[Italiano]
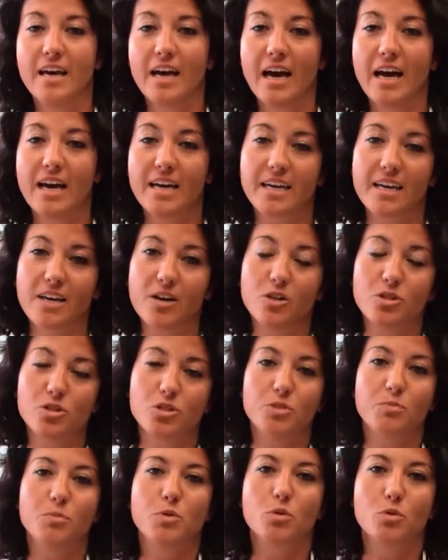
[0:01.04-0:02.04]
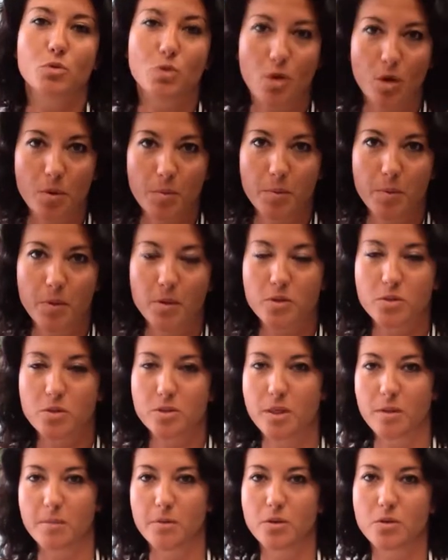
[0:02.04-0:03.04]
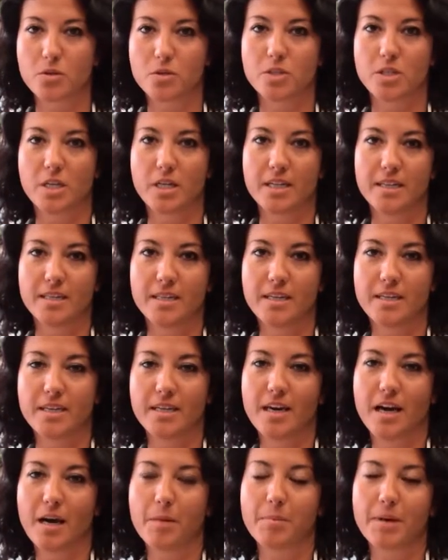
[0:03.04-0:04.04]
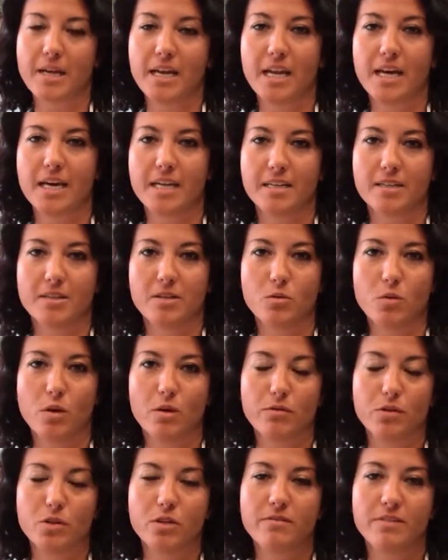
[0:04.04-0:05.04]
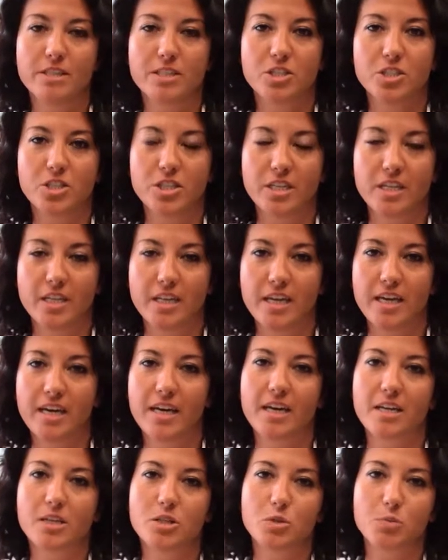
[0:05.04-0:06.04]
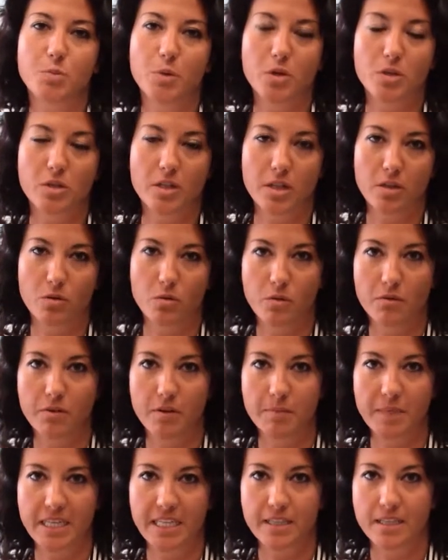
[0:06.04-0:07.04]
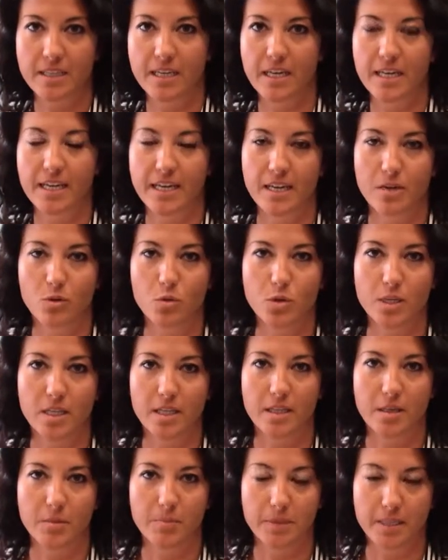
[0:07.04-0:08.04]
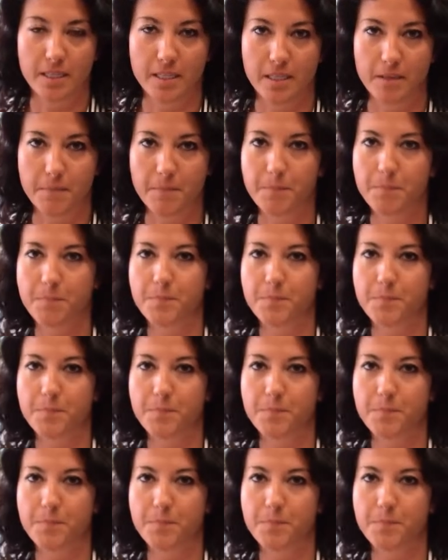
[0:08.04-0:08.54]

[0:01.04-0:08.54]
Anche oggi purtroppo siamo costretti a parlare di nuovo di vaccini e a rispondere nuovamente alle calunnie del PD.